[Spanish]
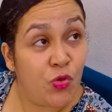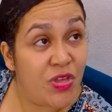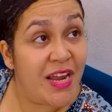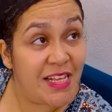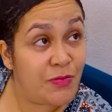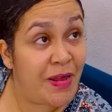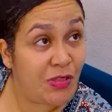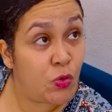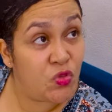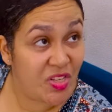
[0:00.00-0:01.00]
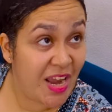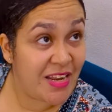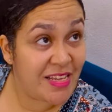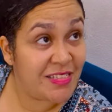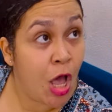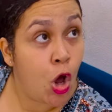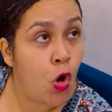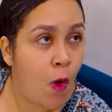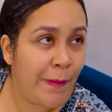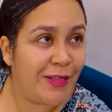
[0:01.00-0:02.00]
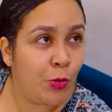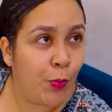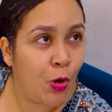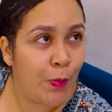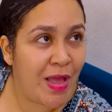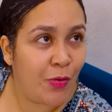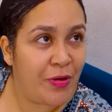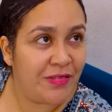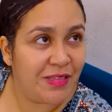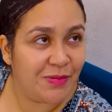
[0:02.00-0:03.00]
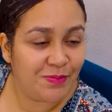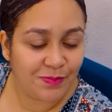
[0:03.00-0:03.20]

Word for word: tú quieres ver tus series, compra tu propia cuenta.